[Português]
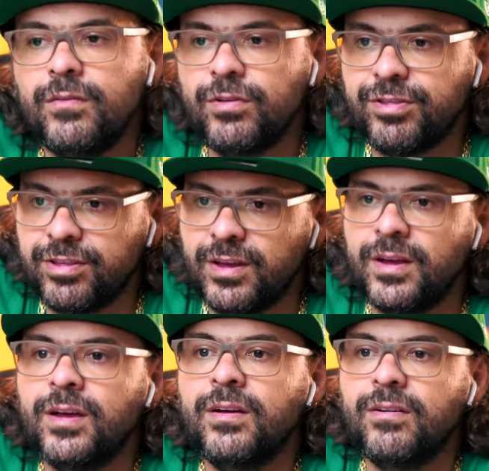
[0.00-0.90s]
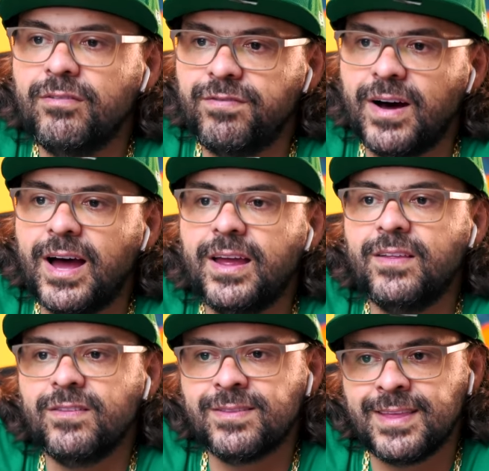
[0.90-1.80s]
Você vai
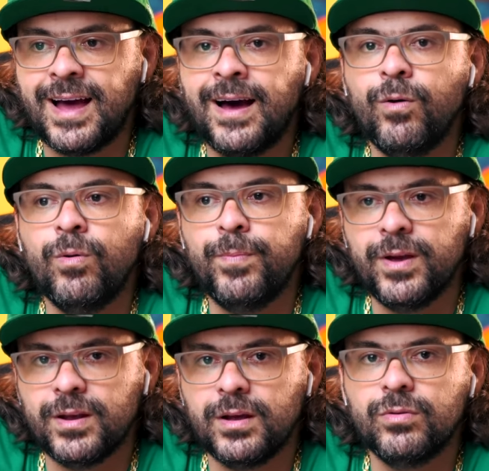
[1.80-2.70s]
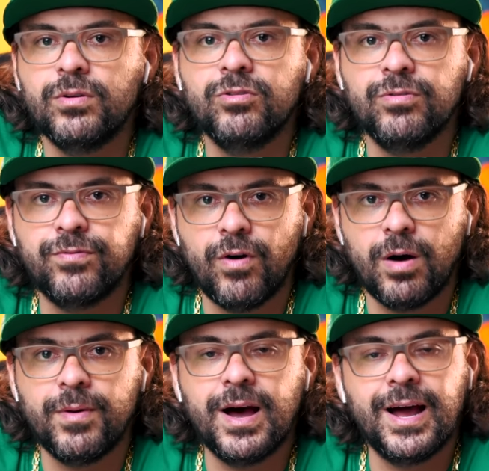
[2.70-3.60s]
está operando de
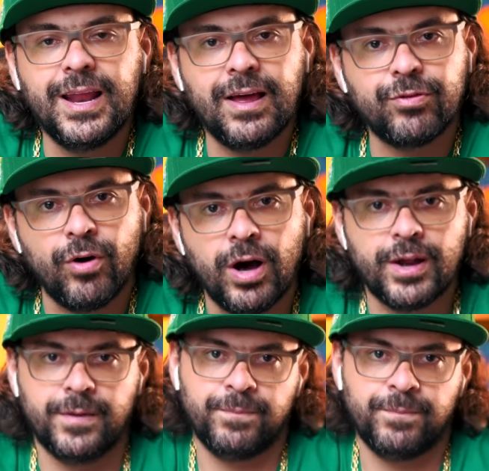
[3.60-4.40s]
forma aleatória.